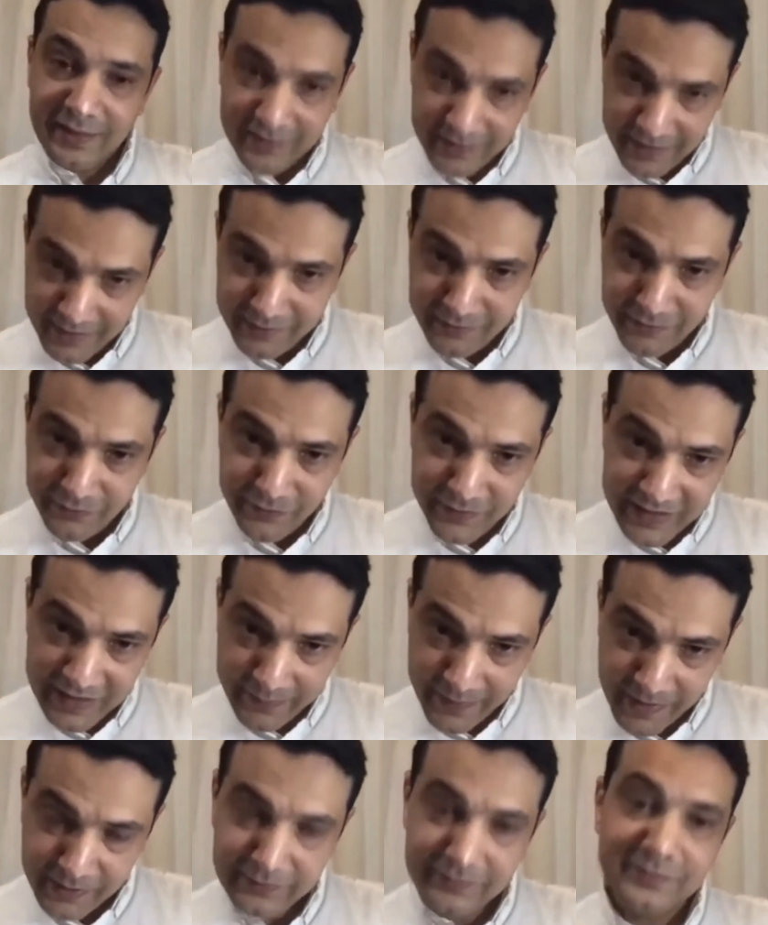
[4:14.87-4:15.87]
حتى
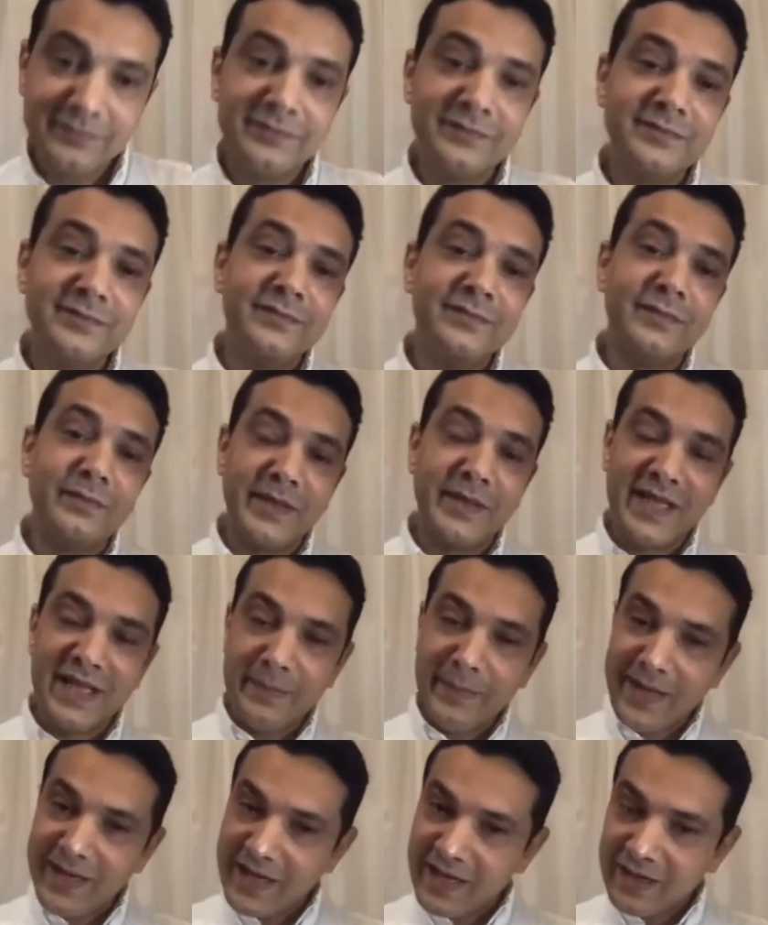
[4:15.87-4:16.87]
الان في اليابان
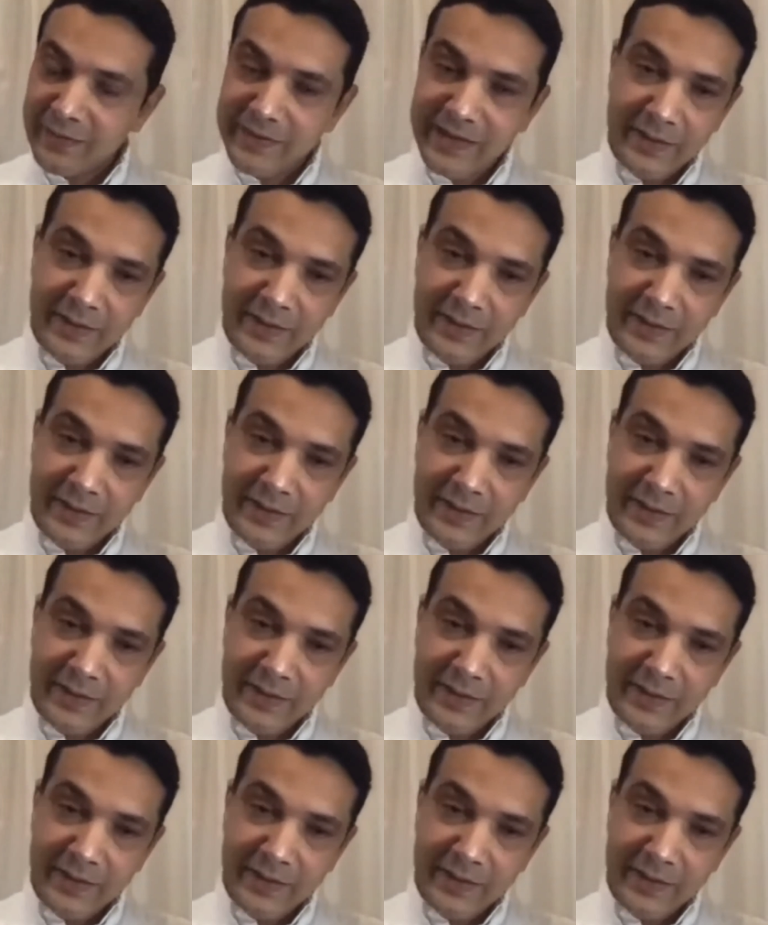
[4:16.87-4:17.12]
بتكلم